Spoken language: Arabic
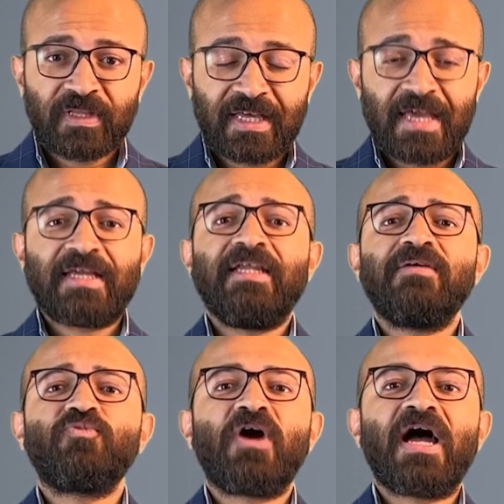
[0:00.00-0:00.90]
جاي
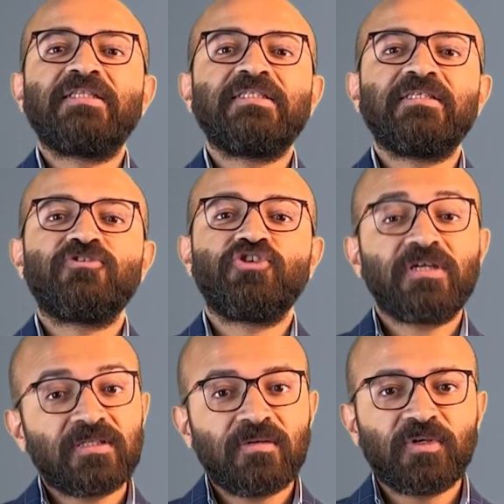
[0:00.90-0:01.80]
اكلمكم عن
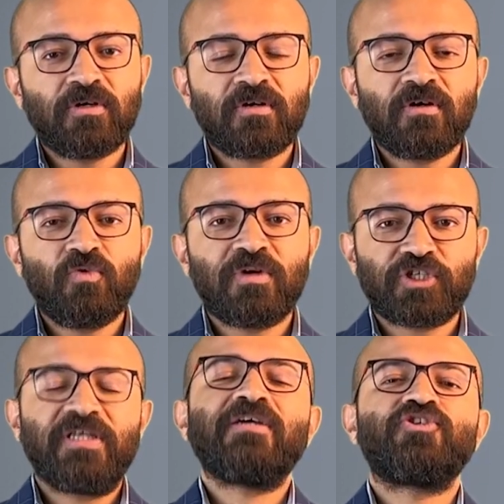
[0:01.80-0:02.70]
شركه المناره
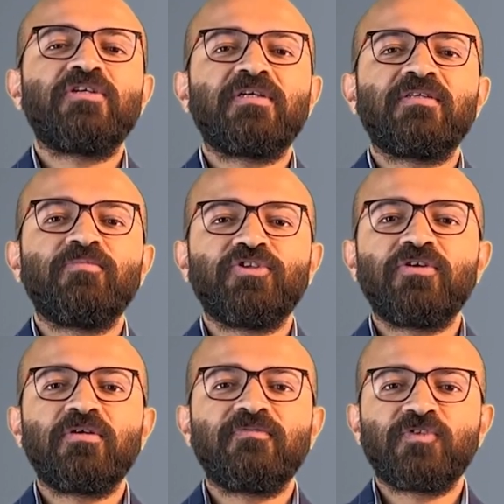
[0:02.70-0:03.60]
ومشاريع شركه
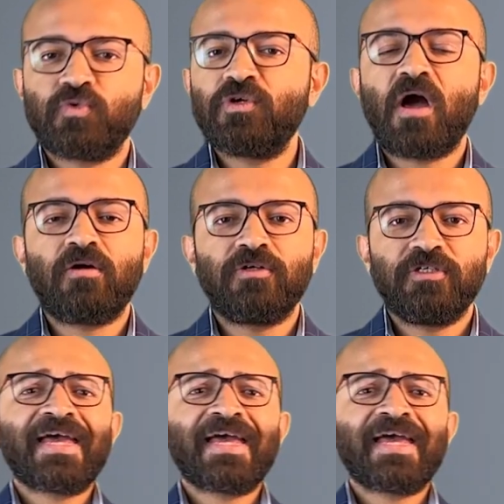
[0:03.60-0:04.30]
المناره في السوق العقاري